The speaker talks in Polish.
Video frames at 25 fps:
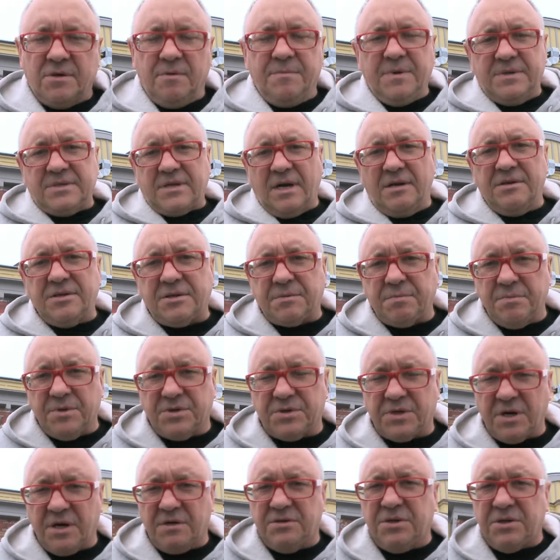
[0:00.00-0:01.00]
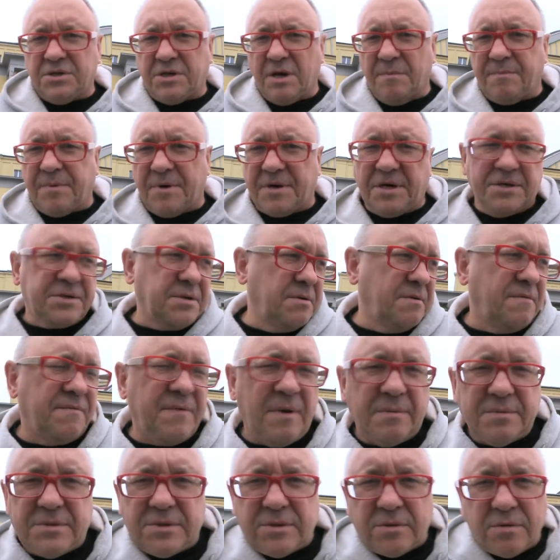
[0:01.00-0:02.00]
Obiecaliśmy, że dzisiaj pokażemy
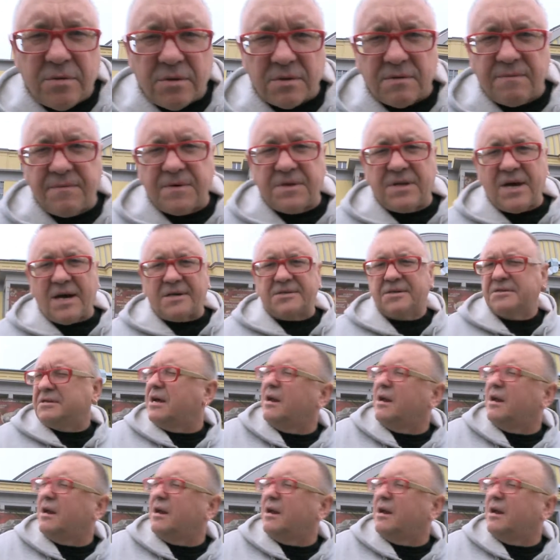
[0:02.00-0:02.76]
Wam skrót wydarzeń,